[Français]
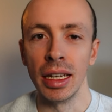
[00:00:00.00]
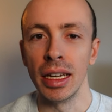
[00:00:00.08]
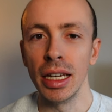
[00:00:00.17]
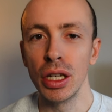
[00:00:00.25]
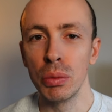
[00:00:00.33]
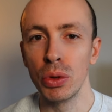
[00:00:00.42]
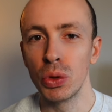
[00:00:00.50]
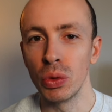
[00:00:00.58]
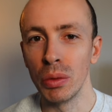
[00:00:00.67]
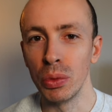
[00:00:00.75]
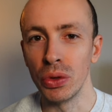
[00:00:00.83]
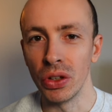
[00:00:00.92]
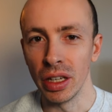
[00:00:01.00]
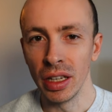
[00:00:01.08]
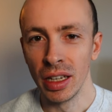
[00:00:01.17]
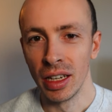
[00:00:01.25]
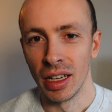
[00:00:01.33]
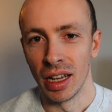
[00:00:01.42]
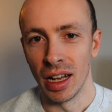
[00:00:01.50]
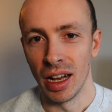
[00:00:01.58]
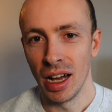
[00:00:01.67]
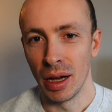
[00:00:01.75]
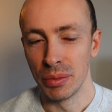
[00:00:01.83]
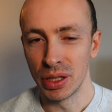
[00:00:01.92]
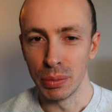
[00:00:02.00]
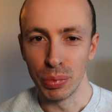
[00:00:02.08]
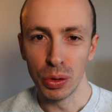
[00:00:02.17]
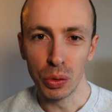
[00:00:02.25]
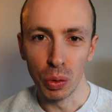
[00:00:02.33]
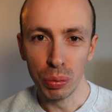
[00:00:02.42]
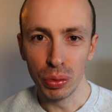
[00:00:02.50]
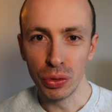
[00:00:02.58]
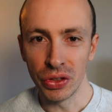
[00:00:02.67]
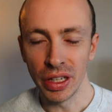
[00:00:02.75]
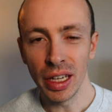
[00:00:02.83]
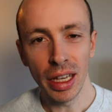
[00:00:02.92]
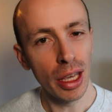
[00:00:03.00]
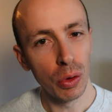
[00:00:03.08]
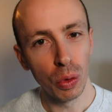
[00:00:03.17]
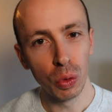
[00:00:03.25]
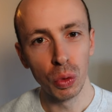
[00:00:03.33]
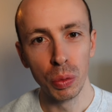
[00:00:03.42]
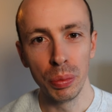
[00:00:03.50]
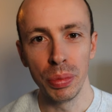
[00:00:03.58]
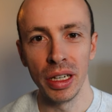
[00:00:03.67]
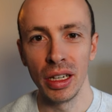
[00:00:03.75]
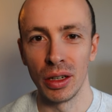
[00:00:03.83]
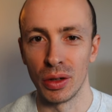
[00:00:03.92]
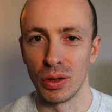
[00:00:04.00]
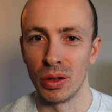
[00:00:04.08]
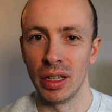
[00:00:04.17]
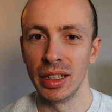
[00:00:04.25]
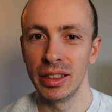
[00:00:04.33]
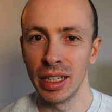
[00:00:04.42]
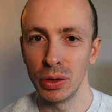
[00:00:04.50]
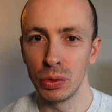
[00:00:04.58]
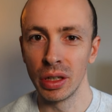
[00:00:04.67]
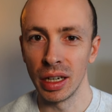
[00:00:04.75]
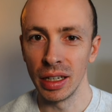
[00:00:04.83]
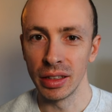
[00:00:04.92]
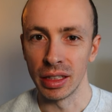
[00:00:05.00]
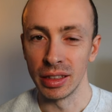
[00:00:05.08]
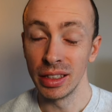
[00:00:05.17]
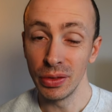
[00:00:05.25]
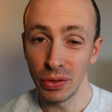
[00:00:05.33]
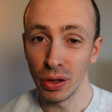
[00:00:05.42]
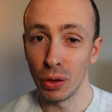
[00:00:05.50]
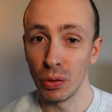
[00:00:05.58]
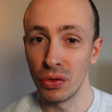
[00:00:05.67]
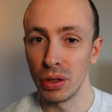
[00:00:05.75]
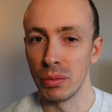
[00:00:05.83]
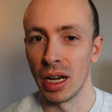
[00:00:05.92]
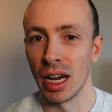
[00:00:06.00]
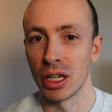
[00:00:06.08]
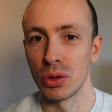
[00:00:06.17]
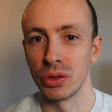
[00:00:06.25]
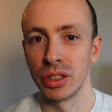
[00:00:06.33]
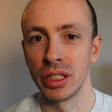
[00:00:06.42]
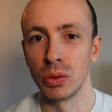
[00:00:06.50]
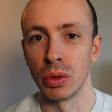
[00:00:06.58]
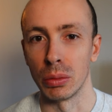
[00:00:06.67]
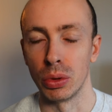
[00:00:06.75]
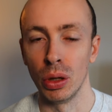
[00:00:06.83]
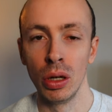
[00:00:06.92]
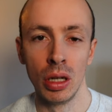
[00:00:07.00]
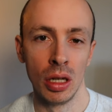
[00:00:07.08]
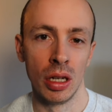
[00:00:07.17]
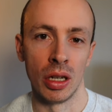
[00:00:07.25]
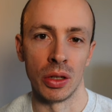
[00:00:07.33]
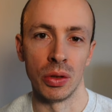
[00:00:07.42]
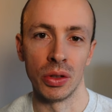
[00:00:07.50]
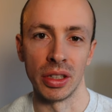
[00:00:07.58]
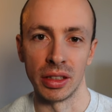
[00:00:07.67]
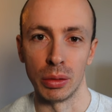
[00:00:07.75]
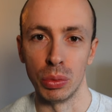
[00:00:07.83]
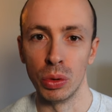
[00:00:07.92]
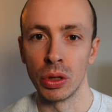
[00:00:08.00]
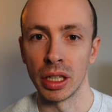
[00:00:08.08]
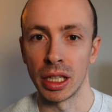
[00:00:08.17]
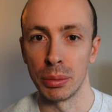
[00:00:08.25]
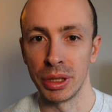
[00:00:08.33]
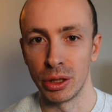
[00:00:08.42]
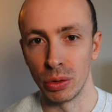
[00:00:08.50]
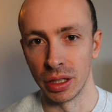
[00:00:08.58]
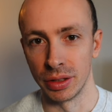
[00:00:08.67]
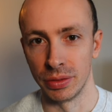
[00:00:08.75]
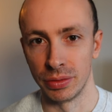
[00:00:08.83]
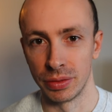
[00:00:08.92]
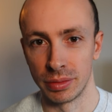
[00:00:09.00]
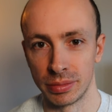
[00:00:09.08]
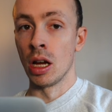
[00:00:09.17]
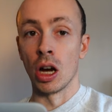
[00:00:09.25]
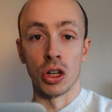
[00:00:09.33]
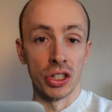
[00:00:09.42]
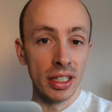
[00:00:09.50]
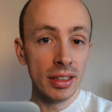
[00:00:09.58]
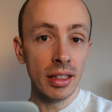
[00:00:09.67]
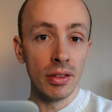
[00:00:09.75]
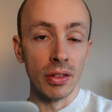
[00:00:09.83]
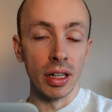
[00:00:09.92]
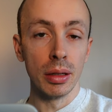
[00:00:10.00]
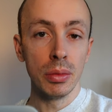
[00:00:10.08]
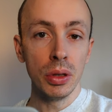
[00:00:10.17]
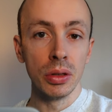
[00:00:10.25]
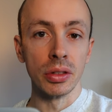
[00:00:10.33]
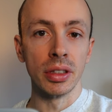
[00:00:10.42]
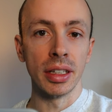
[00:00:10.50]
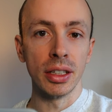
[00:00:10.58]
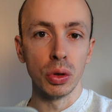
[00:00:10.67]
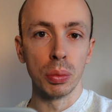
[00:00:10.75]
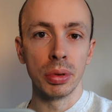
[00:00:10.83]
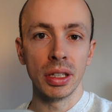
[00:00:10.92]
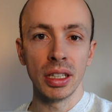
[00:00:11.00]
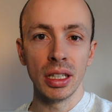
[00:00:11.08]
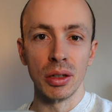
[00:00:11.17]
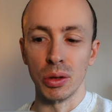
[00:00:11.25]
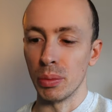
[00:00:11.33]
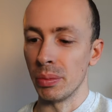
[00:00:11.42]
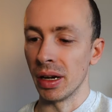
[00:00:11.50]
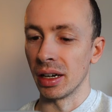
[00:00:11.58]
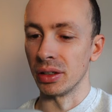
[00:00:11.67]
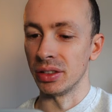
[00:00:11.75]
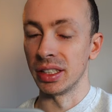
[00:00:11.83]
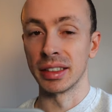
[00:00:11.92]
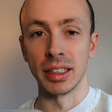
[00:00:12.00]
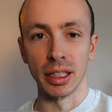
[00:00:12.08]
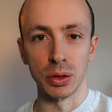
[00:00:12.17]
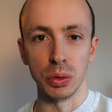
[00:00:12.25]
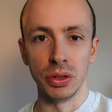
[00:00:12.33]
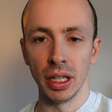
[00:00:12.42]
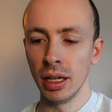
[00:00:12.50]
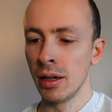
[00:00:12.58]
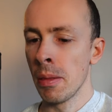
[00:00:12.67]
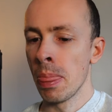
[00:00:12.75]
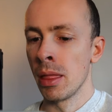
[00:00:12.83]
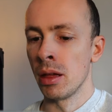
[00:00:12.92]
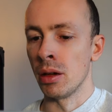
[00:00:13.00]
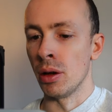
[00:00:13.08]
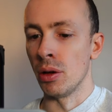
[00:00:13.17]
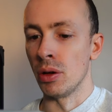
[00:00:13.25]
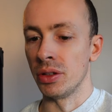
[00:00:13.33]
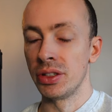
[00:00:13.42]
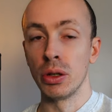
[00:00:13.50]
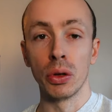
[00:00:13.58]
et je me suis amusé à un petit peu compulser et regrouper euh, la taille du grain des différents films argentiques noir et blanc dans un tableau récapitulatif. Alors j'ai été vraiment très surpris euh, par euh, certains résultats. si